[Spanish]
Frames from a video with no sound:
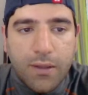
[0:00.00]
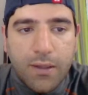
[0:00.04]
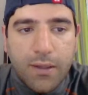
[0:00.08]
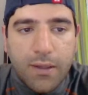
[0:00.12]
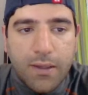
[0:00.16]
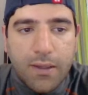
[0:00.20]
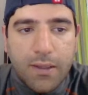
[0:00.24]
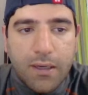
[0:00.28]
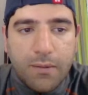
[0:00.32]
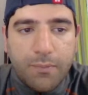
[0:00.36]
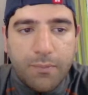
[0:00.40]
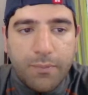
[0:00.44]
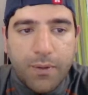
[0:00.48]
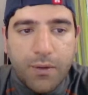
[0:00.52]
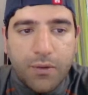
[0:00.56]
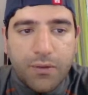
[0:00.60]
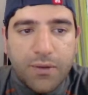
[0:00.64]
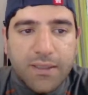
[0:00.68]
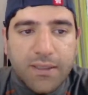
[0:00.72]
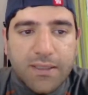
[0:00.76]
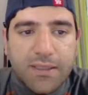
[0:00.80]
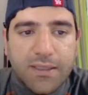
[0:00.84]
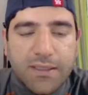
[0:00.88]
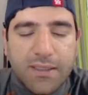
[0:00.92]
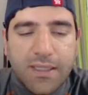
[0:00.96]
y el peón de
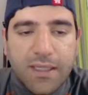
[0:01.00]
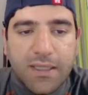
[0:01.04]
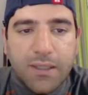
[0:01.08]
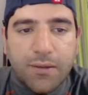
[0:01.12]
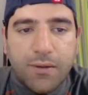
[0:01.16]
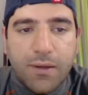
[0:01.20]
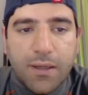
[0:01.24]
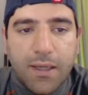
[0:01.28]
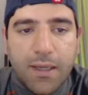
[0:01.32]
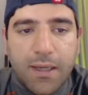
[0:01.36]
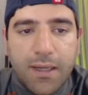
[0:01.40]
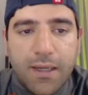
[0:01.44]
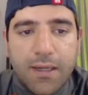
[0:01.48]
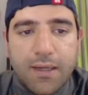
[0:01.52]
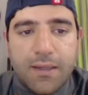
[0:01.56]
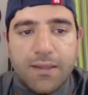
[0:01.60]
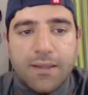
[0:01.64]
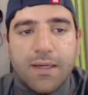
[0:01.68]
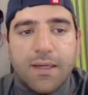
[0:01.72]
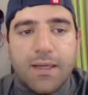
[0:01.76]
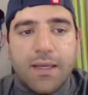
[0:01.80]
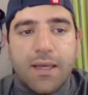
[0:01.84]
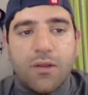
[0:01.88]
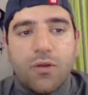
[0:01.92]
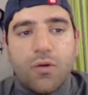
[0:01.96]
C7 va a caer,
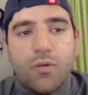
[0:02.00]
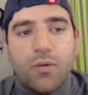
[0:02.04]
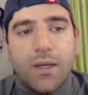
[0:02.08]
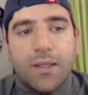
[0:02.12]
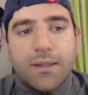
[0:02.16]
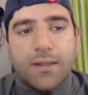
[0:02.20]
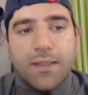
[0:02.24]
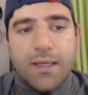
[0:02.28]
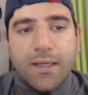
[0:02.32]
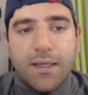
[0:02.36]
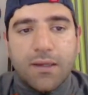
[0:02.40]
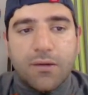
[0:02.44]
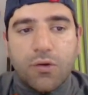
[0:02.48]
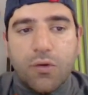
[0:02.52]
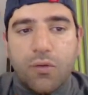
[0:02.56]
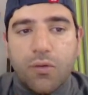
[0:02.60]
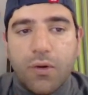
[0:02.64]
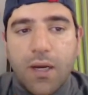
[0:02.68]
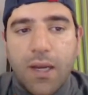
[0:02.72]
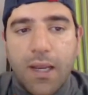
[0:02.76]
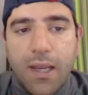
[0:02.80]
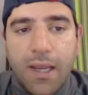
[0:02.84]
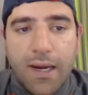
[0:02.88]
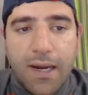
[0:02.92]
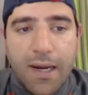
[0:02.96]
ya que hay doble ataque
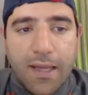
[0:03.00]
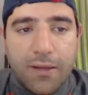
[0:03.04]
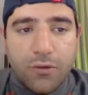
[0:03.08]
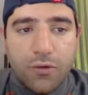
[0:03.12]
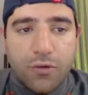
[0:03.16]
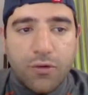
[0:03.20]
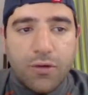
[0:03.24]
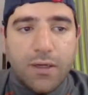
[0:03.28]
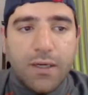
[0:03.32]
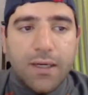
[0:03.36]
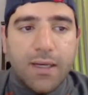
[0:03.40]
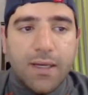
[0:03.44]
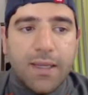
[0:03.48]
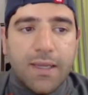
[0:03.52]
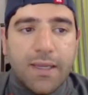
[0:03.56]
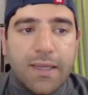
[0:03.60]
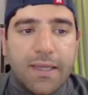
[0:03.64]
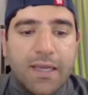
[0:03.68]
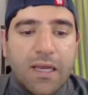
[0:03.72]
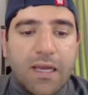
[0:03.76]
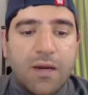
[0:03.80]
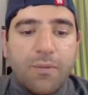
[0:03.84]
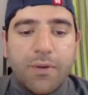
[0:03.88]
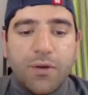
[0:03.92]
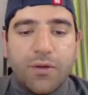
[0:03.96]
sobre la torre
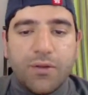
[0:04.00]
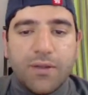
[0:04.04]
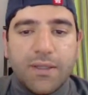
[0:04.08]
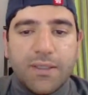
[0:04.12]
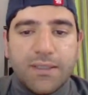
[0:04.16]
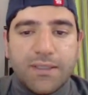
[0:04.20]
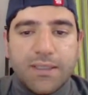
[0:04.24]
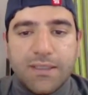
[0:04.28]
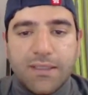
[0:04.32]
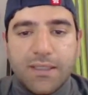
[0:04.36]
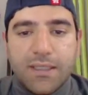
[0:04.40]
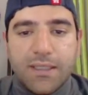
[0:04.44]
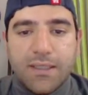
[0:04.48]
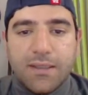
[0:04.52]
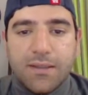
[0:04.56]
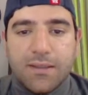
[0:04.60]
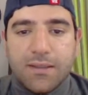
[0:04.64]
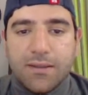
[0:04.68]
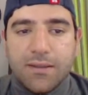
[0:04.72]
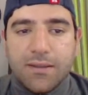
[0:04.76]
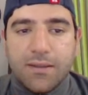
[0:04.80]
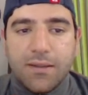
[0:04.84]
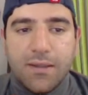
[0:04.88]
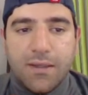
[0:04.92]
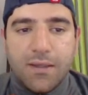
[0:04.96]
y el peón de C7.
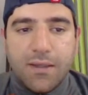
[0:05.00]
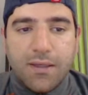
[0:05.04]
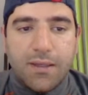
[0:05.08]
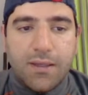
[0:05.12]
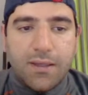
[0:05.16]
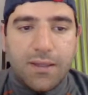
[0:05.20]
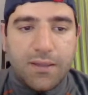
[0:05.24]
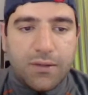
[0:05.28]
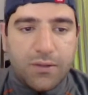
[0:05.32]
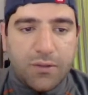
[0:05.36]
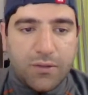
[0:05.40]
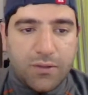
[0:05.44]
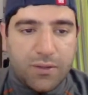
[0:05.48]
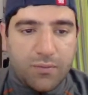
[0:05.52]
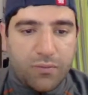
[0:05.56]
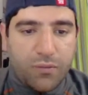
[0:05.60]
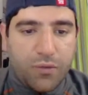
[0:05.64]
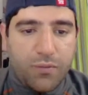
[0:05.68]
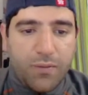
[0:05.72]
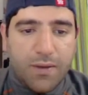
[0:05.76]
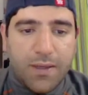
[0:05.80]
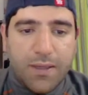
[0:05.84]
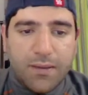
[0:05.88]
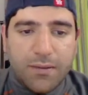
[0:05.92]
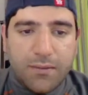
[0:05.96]
Entonces, muy
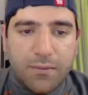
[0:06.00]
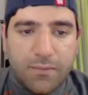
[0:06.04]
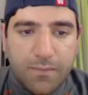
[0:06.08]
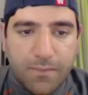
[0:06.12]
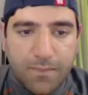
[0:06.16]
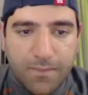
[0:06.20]
bien.